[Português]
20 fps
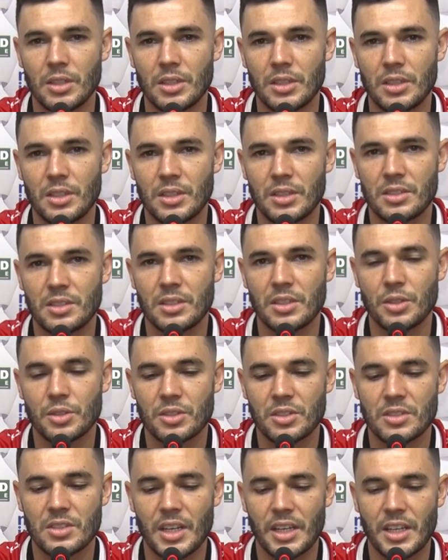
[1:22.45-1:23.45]
e, se
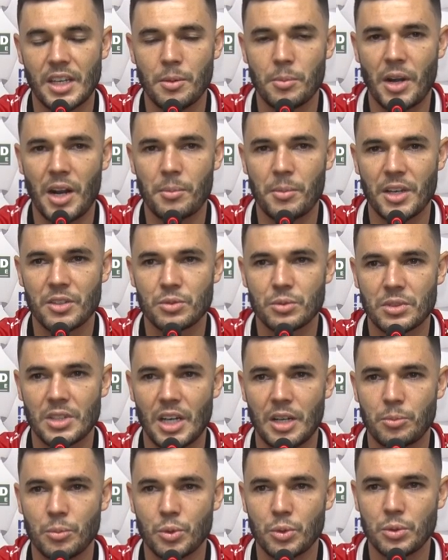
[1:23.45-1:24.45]
Deus quiser, quebrar mais um
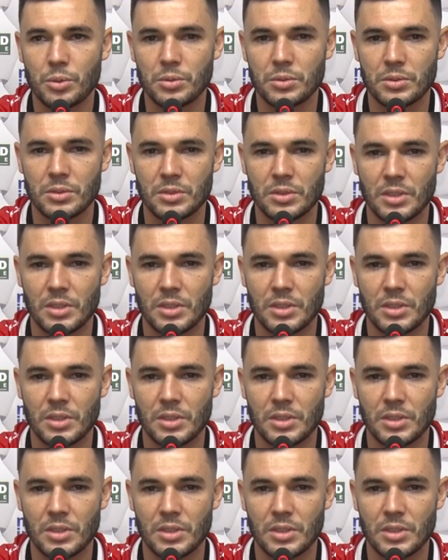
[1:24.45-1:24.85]
tabu.